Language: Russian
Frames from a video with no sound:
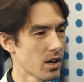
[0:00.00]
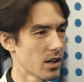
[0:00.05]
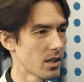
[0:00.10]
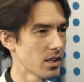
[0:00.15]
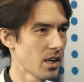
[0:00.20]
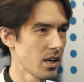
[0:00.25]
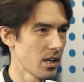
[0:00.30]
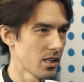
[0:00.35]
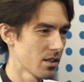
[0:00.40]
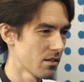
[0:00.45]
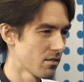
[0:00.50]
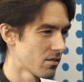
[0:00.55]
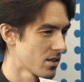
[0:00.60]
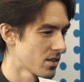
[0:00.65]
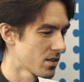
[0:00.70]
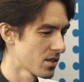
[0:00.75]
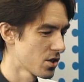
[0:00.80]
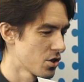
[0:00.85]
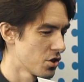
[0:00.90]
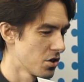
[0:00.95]
конкретного
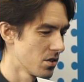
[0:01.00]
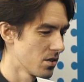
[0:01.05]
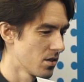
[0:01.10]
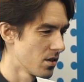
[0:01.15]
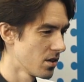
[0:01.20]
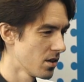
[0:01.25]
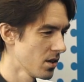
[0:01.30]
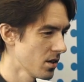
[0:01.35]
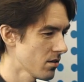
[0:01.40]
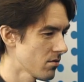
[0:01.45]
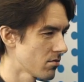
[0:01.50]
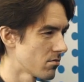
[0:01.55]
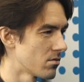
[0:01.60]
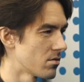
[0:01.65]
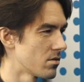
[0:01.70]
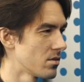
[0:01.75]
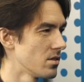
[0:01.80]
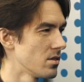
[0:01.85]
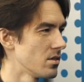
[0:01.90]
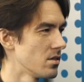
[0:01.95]
назначения
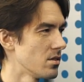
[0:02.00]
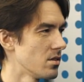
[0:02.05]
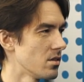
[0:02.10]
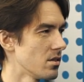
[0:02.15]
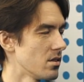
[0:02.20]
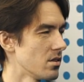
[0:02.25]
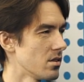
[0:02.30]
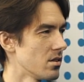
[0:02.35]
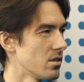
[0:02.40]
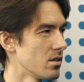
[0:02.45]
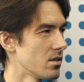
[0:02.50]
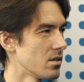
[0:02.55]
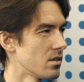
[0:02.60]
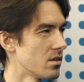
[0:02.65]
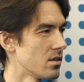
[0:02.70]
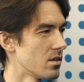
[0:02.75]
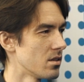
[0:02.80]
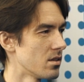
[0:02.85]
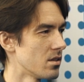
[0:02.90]
нету, и